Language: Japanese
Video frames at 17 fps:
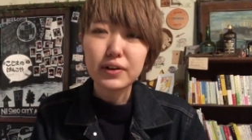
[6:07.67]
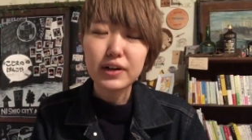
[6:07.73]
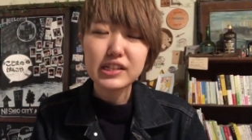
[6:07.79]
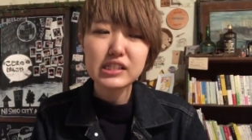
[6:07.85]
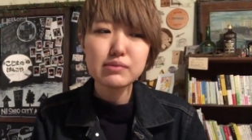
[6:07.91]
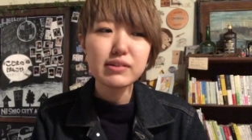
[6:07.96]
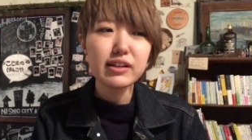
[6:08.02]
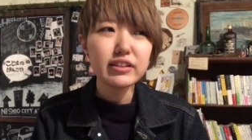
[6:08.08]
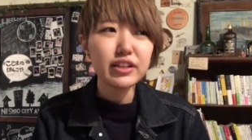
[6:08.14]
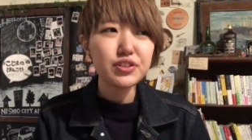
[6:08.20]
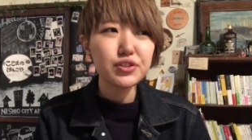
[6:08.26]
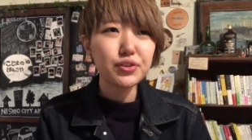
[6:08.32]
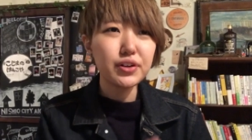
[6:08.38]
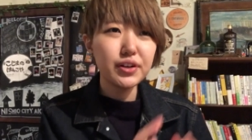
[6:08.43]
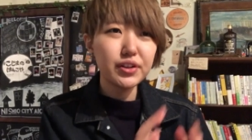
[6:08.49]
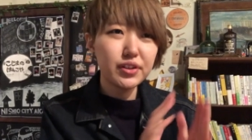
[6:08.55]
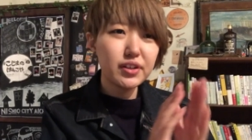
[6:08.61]
初めて
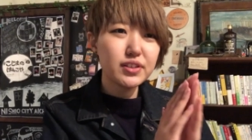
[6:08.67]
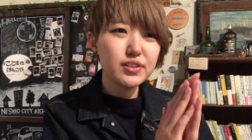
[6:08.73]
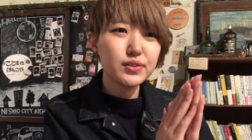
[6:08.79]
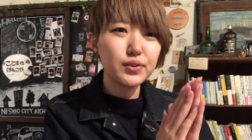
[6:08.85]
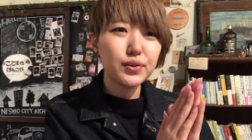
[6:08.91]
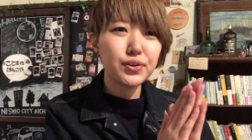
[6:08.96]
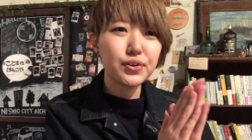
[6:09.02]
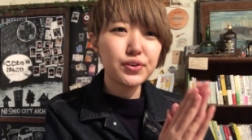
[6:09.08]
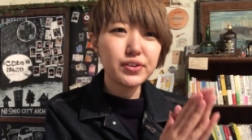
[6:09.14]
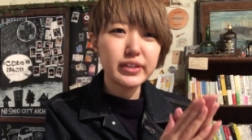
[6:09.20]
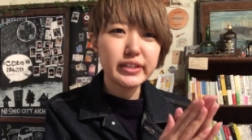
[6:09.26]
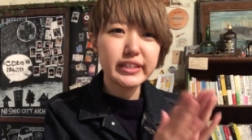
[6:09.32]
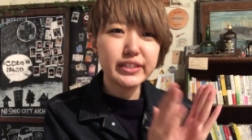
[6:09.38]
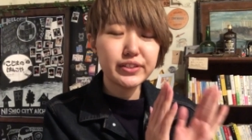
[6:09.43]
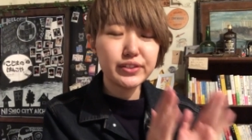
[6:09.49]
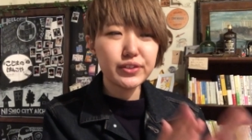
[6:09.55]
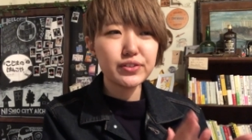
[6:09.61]
チョコレートディスクをフルで
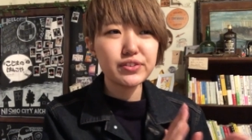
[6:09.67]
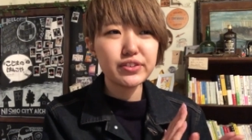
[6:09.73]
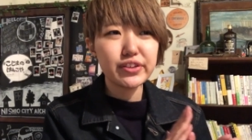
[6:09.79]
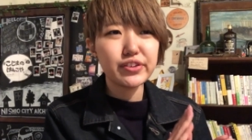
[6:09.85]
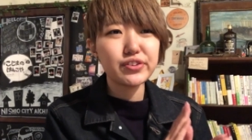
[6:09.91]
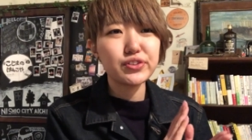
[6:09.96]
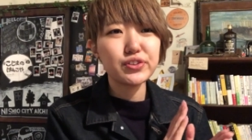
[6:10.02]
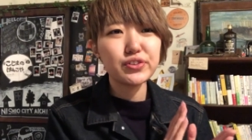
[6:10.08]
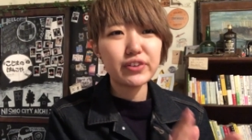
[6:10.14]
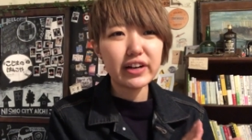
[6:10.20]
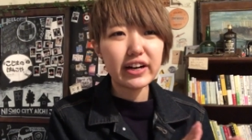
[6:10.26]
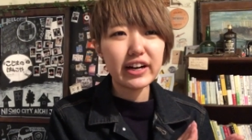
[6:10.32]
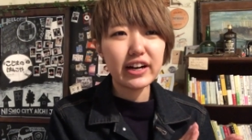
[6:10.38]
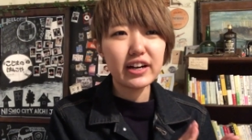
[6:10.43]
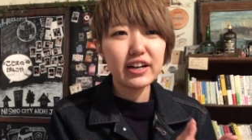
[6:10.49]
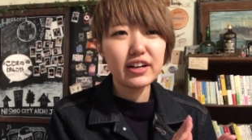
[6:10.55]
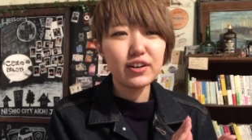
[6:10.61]
聴くよっていう人
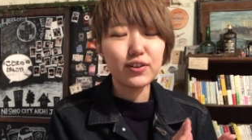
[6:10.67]
は